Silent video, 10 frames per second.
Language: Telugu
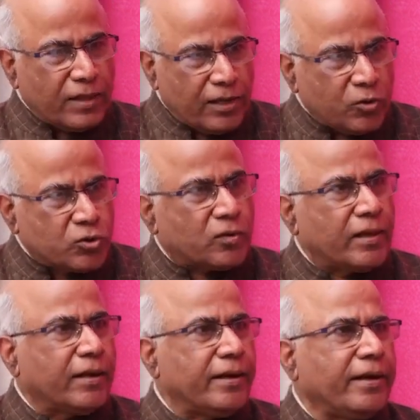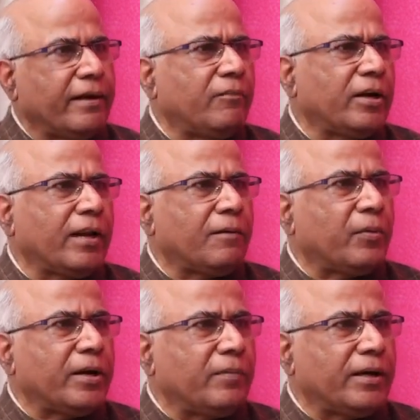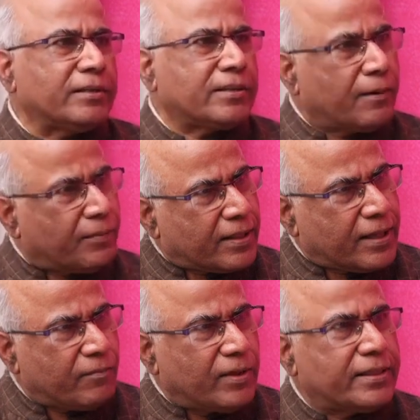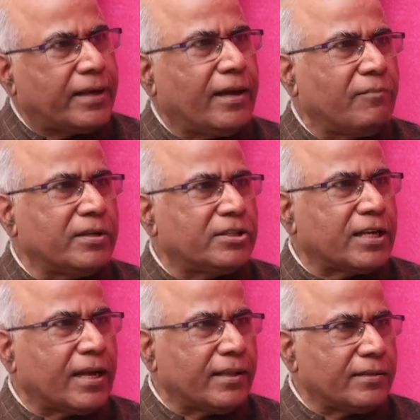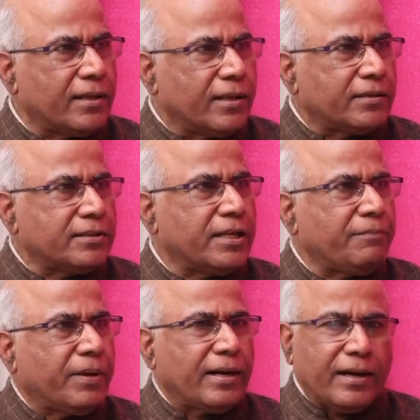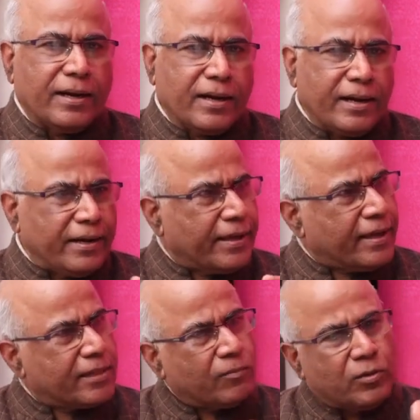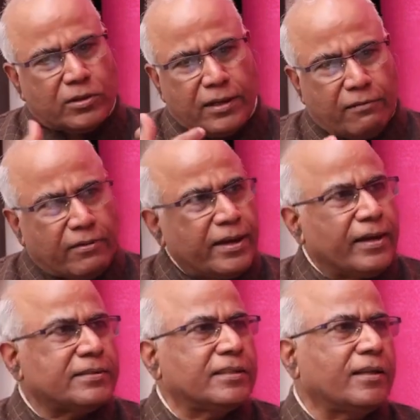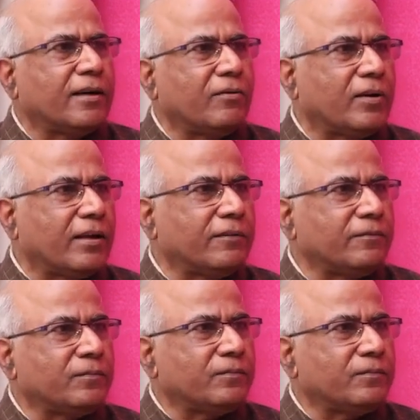నేను వస్తున్నానంటే ఏమంటే అపాయింట్మెంట్ ఇస్తారు ప్రధానమంత్రి అమిత్ షా జేపీ నడ్డా కానీ కేంద్ర మంత్రులు ఎవరైనా సిద్ధంగా ఉన్నారు